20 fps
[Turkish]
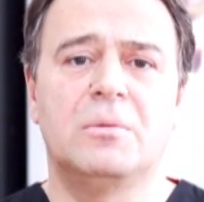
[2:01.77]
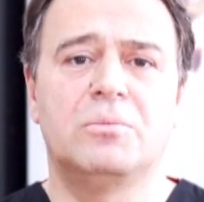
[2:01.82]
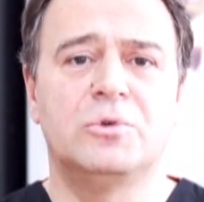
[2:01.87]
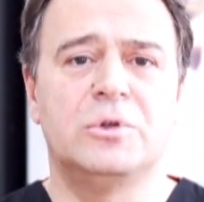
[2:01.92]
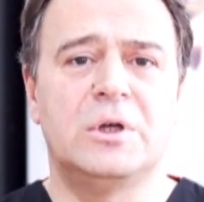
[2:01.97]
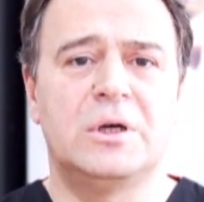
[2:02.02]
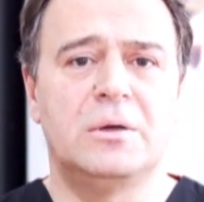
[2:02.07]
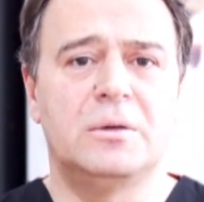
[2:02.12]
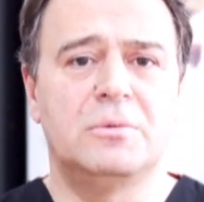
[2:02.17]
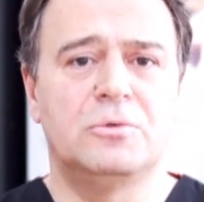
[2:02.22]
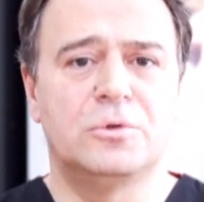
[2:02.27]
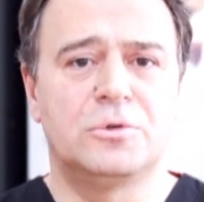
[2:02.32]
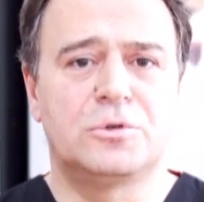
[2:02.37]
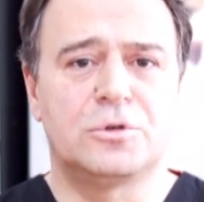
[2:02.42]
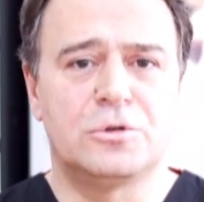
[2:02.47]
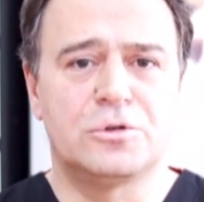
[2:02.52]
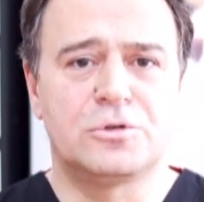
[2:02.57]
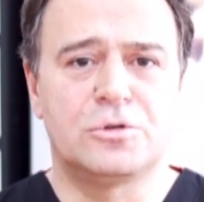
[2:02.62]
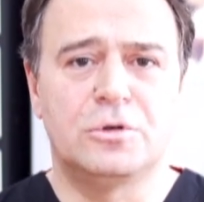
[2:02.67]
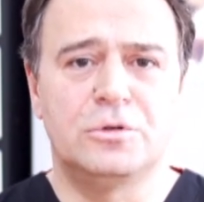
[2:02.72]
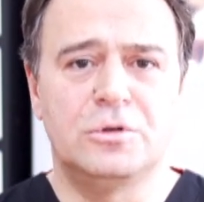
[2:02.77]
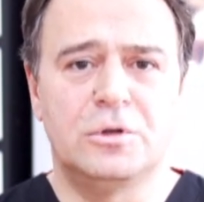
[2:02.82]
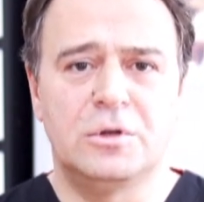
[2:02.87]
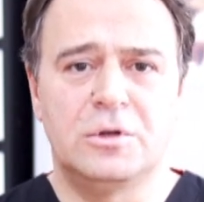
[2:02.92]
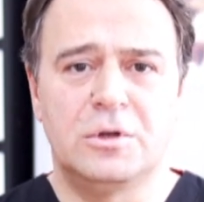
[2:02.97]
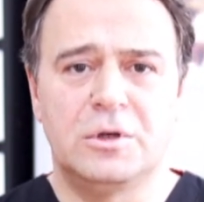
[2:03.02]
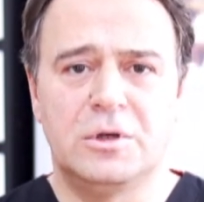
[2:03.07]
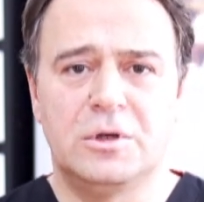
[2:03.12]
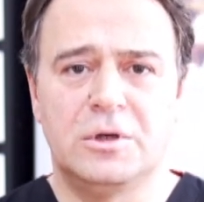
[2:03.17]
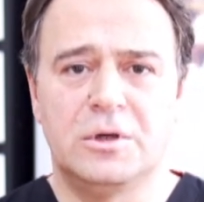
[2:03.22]
Buna ultrason
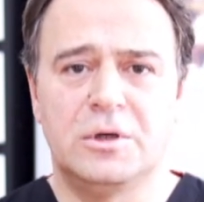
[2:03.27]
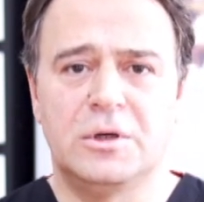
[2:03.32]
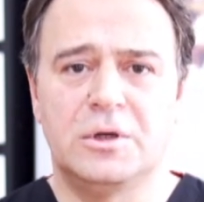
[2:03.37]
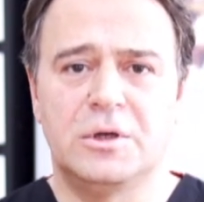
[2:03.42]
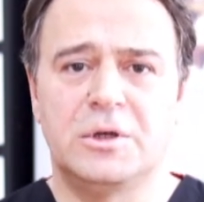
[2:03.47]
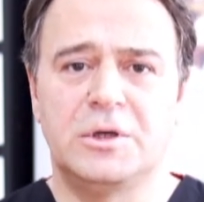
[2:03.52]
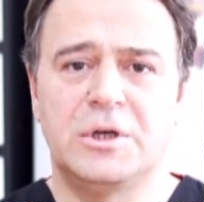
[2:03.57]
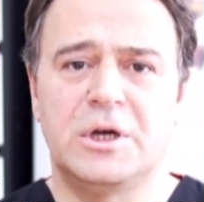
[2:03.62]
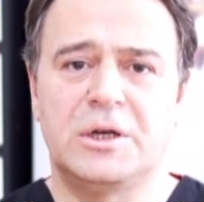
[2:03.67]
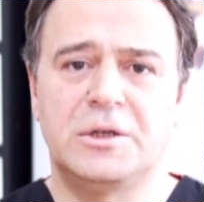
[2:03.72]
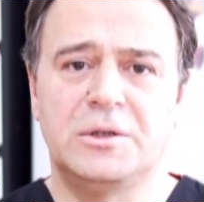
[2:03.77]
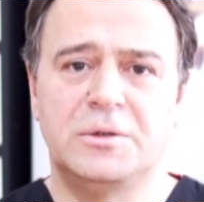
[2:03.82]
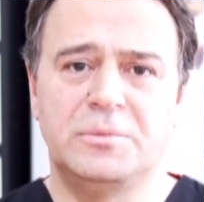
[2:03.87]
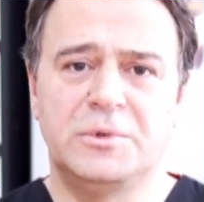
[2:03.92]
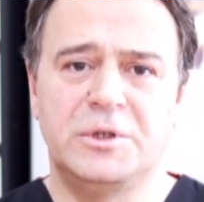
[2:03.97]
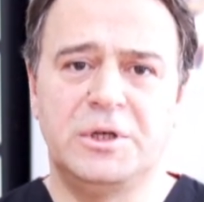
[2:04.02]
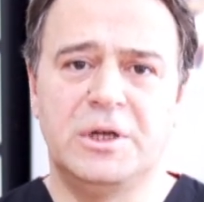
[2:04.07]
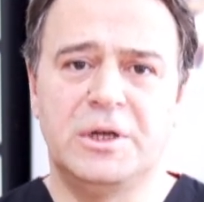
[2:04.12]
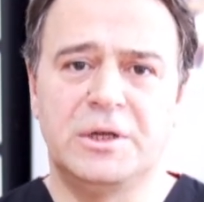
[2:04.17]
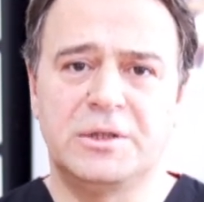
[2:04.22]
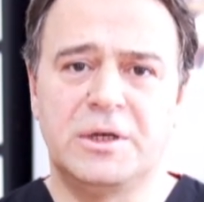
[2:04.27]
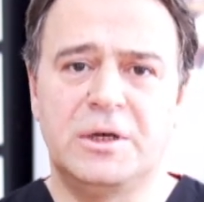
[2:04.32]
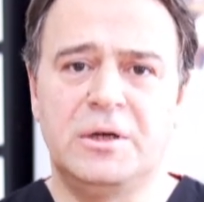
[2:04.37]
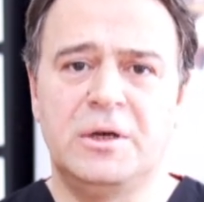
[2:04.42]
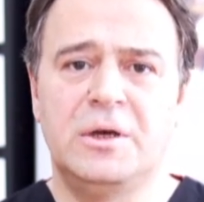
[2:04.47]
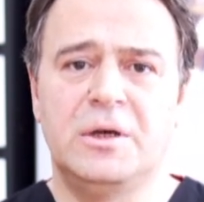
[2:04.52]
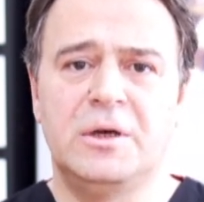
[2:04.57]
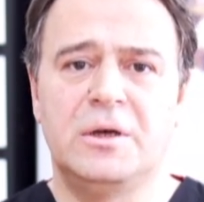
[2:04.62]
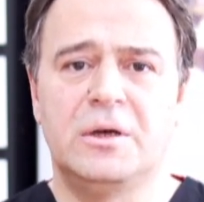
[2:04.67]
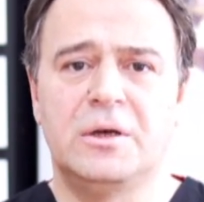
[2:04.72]
e, yardımıyla da
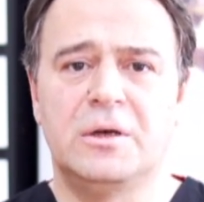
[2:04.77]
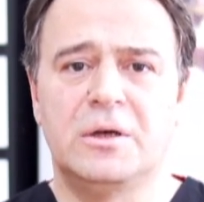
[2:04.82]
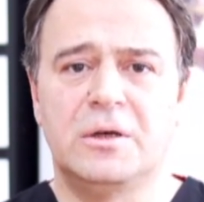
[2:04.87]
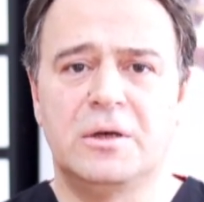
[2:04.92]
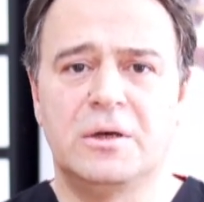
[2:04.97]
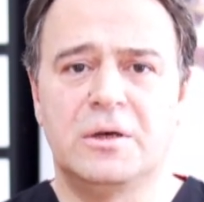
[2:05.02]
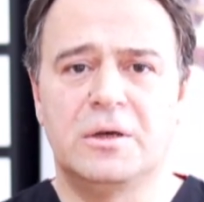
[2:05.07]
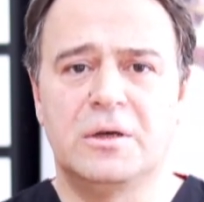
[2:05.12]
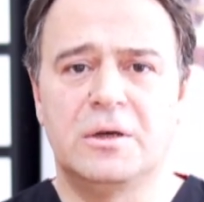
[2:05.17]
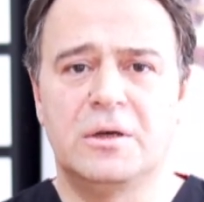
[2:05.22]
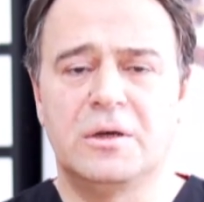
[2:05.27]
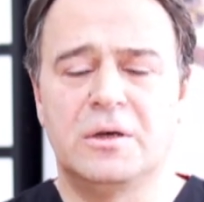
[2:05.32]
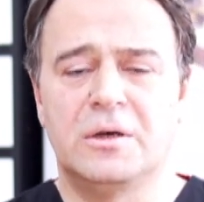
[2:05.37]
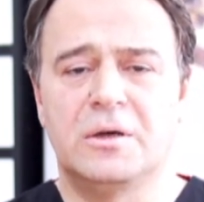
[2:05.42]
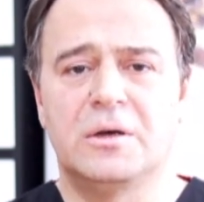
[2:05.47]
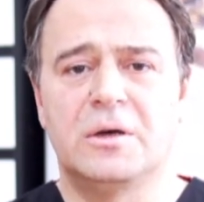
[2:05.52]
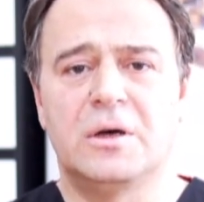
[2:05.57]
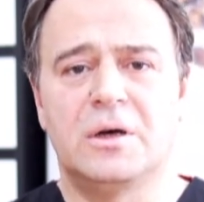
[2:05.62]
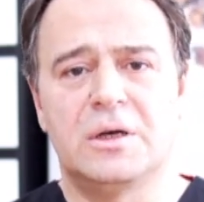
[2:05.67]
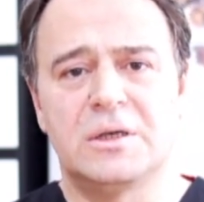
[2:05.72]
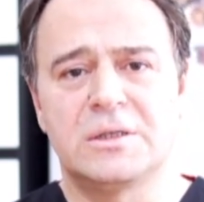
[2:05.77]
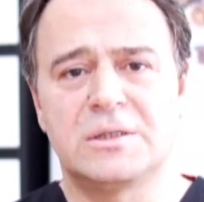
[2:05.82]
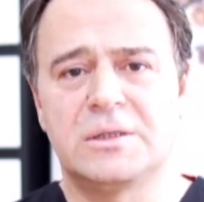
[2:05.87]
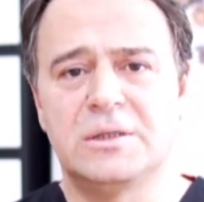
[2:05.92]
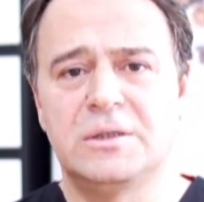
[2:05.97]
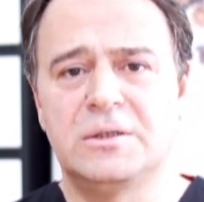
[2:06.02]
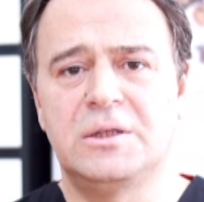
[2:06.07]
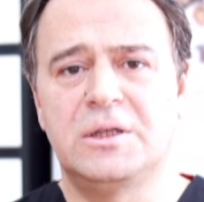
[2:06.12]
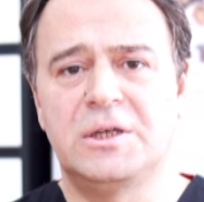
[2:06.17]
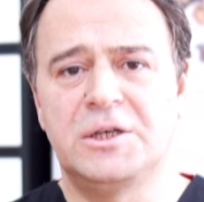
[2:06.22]
e,
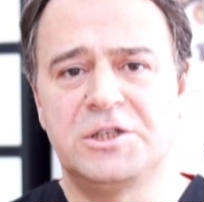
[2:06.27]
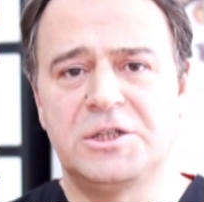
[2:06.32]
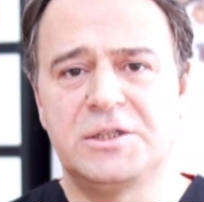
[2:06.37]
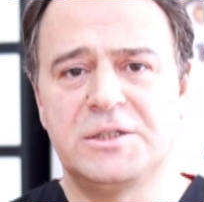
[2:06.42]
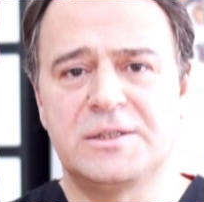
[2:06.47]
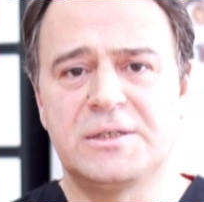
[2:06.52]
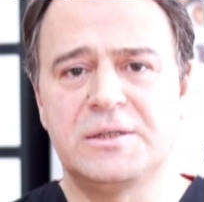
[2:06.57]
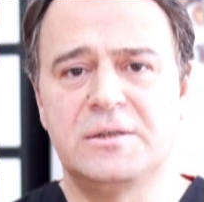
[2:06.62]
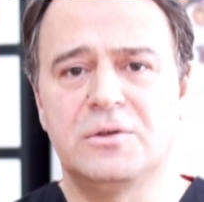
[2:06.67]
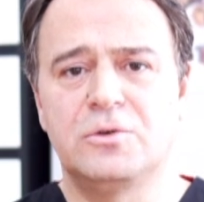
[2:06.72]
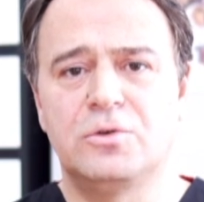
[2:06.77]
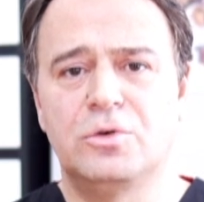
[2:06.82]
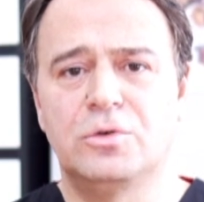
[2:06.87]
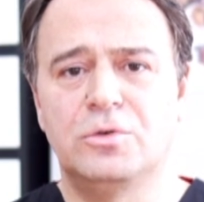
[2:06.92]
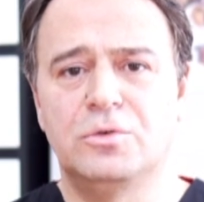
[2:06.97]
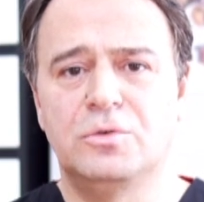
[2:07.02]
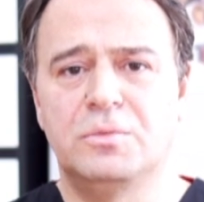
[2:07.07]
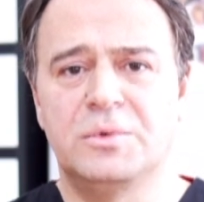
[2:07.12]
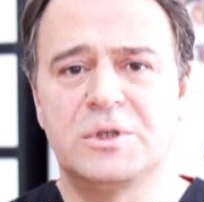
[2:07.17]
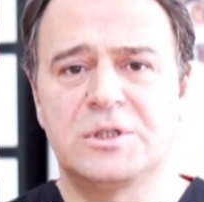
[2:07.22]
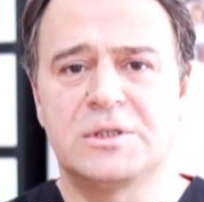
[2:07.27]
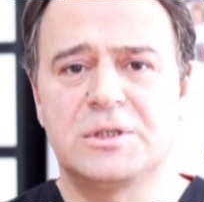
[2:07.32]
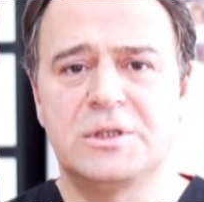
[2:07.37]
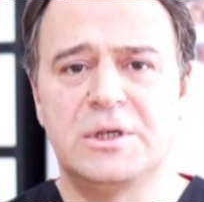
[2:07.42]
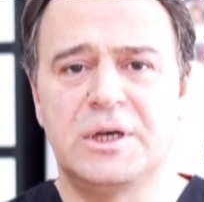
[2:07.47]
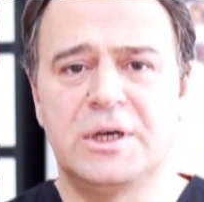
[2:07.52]
hastanın teşhisinin konulması